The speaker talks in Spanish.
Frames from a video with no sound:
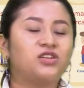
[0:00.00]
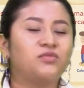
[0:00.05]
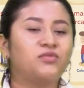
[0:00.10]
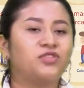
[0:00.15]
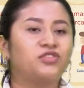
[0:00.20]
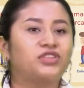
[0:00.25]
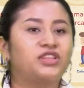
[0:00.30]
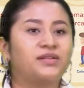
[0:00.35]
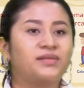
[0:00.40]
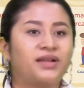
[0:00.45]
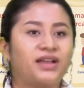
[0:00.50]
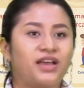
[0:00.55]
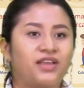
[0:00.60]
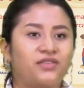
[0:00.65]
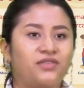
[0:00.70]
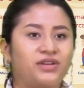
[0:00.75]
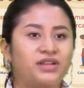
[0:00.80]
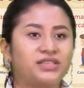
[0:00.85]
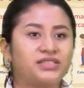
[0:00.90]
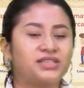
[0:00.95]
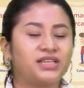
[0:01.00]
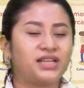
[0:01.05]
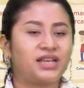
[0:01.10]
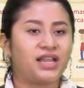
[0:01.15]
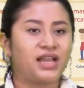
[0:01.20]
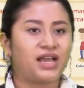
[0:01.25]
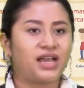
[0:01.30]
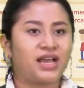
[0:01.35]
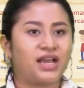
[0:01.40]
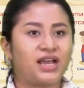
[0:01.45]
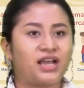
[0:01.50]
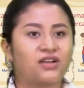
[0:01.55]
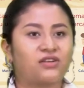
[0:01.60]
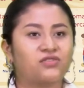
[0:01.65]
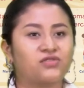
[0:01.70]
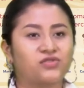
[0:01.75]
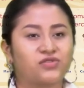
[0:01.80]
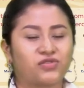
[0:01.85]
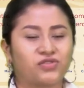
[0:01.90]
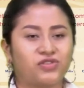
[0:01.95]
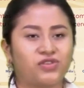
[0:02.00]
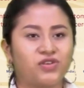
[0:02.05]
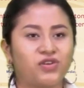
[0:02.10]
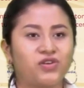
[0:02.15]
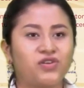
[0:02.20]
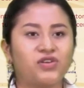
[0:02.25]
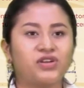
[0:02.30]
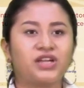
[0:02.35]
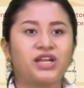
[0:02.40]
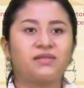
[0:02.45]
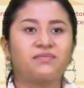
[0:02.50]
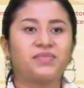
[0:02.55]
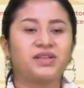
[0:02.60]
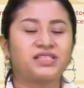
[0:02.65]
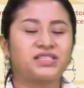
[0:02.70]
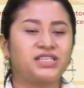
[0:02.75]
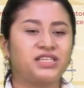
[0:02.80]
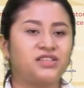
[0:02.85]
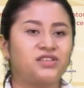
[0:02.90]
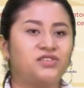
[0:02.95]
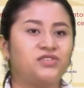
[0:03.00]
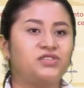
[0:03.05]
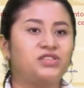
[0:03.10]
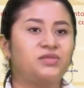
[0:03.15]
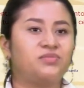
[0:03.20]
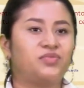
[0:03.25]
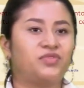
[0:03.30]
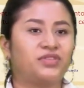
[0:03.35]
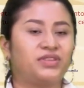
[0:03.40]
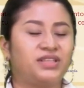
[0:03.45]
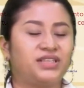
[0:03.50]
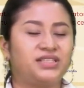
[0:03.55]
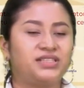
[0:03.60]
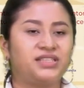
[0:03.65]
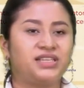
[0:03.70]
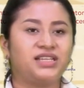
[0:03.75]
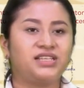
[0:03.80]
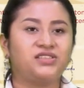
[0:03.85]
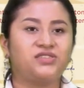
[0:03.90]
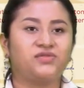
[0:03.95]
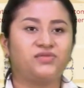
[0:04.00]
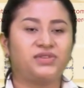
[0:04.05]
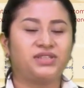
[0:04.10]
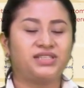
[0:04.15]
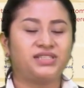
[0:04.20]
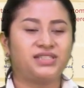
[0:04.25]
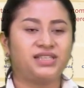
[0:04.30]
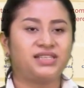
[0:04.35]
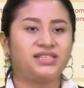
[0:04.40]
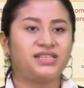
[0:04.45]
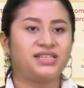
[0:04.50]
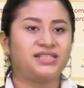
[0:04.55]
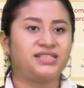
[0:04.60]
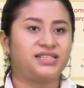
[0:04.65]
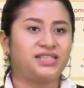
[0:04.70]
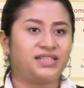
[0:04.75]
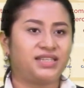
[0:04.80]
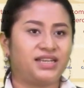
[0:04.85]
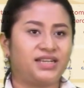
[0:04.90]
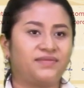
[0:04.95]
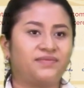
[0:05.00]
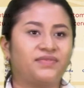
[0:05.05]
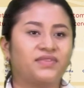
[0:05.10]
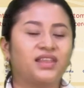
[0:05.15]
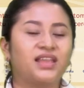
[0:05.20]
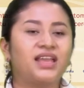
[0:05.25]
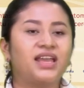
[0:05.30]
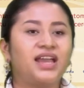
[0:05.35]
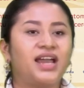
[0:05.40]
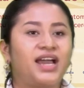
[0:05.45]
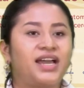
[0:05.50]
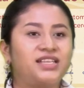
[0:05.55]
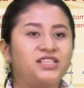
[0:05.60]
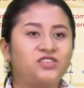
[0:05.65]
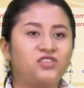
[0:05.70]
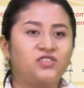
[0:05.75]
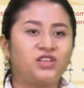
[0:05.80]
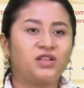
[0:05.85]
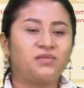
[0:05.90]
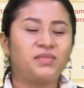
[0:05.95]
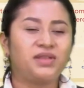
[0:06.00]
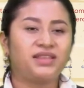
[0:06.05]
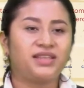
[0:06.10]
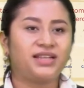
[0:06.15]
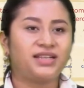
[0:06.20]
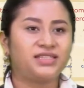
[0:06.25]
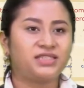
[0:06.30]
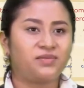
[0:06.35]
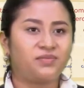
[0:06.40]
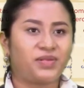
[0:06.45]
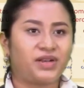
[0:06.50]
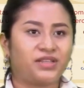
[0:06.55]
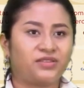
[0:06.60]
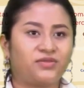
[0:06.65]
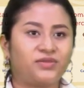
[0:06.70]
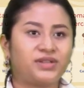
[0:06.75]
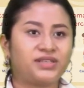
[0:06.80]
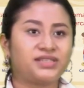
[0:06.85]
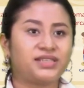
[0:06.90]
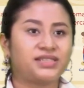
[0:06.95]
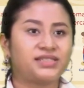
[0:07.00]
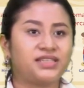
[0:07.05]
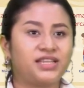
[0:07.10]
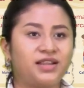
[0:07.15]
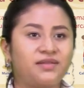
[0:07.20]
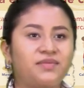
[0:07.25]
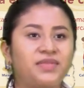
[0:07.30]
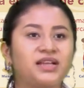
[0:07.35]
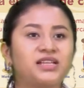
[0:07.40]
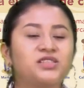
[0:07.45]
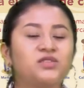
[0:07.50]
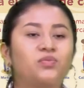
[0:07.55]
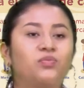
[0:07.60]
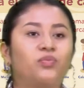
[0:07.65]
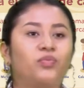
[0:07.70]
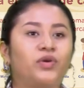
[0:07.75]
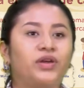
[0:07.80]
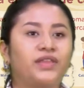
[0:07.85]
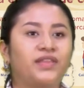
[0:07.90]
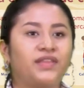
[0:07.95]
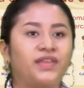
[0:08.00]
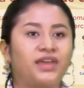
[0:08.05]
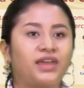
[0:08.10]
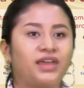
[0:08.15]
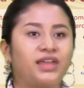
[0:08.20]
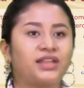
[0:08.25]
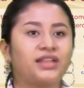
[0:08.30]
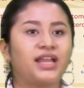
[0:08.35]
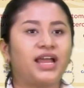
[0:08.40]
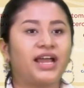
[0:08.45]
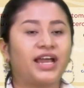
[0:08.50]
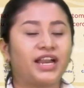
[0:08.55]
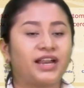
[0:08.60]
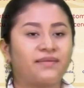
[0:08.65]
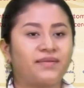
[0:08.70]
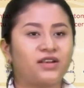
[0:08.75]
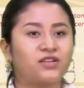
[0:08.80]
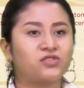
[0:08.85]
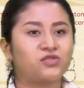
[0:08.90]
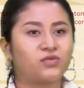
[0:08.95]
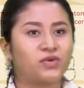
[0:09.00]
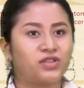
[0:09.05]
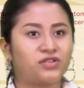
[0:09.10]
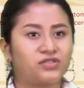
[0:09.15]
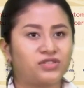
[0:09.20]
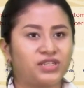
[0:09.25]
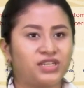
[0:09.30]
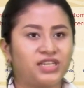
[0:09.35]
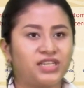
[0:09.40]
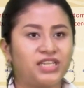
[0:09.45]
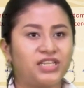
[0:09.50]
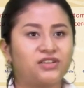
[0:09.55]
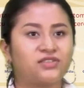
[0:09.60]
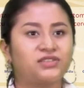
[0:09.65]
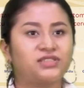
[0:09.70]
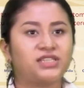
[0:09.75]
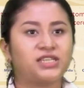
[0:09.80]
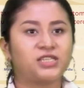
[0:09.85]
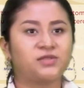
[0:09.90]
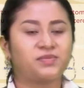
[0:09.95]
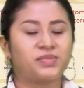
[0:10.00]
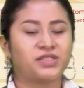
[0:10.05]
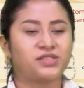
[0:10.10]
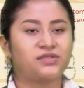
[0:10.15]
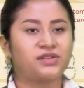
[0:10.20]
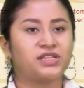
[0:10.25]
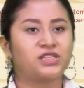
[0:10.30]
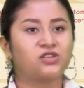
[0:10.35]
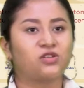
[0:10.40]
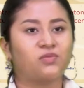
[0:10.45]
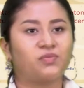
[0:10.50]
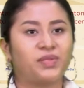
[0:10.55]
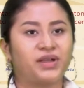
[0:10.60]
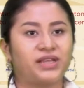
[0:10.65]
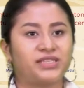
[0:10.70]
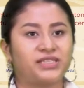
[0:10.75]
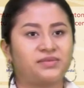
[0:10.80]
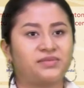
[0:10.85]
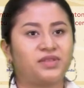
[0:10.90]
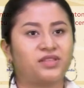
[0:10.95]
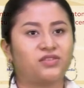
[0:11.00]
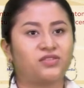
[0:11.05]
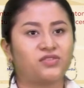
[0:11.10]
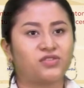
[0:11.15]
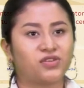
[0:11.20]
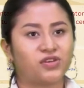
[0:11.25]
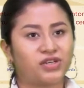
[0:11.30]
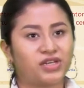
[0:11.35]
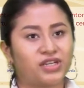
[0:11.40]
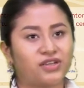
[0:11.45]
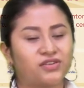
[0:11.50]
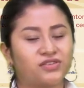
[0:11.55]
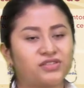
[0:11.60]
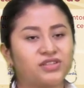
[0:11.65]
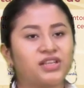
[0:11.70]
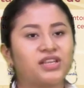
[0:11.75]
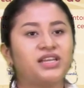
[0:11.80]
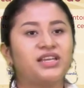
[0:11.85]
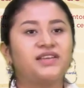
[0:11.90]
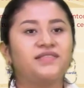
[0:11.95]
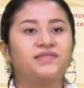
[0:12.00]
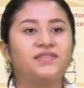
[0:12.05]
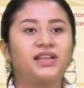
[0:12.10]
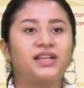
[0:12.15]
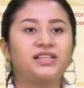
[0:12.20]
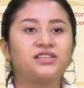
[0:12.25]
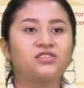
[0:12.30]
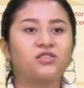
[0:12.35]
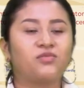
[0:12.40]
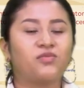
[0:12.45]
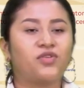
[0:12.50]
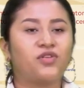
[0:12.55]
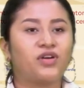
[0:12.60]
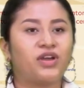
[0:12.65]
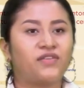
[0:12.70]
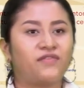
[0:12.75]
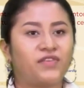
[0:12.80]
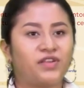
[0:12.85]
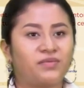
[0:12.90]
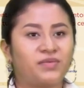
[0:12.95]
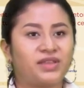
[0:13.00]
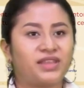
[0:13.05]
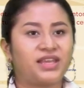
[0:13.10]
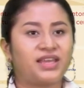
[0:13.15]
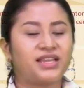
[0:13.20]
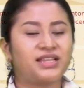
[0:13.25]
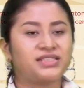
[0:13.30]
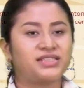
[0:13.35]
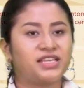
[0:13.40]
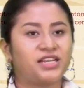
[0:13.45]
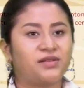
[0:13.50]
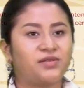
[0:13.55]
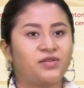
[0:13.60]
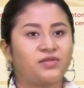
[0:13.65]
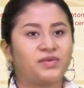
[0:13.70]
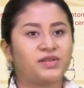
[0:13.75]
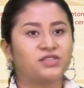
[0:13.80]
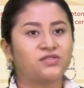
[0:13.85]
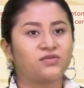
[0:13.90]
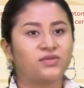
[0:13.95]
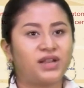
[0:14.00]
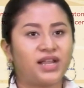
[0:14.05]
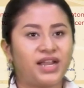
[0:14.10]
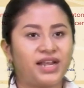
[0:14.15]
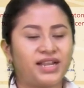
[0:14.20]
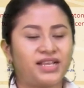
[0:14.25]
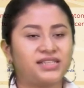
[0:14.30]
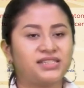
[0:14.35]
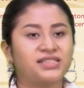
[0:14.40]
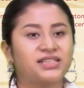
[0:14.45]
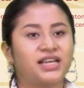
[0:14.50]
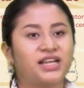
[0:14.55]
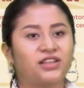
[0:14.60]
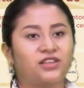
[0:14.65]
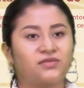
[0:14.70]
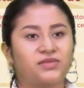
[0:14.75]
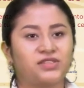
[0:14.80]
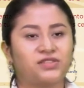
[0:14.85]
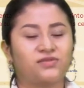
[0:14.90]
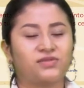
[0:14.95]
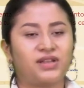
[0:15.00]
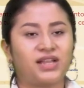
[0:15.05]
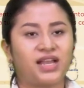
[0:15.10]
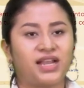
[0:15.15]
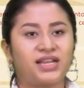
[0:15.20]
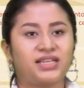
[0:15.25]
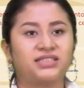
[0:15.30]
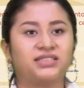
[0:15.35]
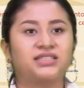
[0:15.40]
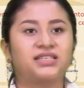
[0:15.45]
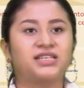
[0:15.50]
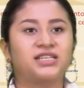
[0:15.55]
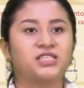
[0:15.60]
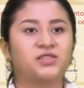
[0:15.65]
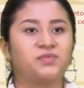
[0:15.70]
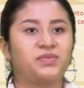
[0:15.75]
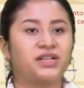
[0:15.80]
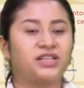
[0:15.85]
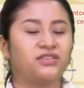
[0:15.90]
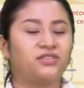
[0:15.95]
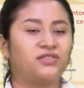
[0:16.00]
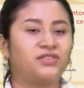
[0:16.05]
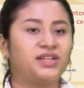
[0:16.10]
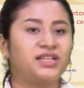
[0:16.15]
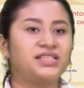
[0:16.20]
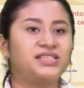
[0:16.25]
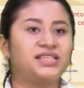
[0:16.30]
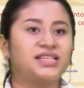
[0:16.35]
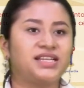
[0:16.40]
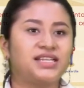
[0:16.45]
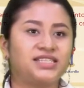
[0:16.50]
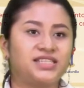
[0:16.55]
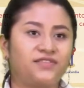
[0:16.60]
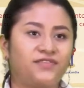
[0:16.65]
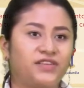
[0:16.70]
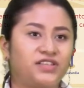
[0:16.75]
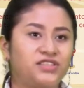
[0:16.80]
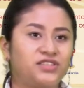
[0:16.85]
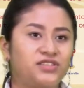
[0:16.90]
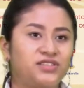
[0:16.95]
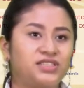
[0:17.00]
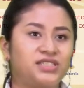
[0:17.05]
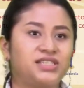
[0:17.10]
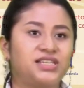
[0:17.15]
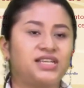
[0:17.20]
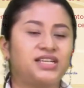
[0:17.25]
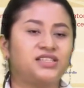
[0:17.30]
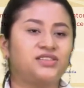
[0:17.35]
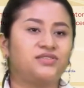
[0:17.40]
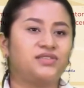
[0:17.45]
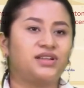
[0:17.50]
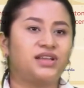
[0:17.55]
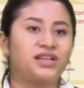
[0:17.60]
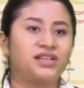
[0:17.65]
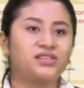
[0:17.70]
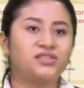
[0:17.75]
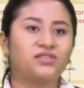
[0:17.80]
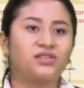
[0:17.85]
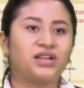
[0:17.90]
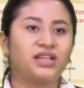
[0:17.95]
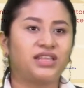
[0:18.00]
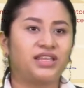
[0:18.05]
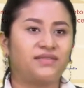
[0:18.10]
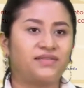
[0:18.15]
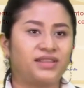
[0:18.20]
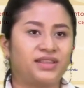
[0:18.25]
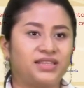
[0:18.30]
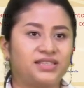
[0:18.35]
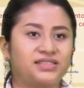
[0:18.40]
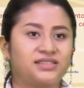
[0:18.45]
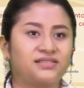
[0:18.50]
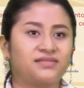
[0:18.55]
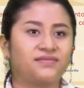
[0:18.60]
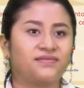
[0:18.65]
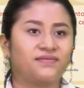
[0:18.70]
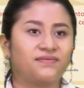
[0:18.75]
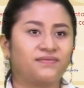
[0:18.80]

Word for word: como trabajadores de la construcción, campesinos, deportistas, turistas, etc. Adicionalmente, las temperaturas extremas pueden agravar los cuadros clínicos de las personas con padecimientos crónicos, tales como enfermedades cerebrovasculares, cardiovasculares, respiratorias y las afecciones relacionadas con la diabetes.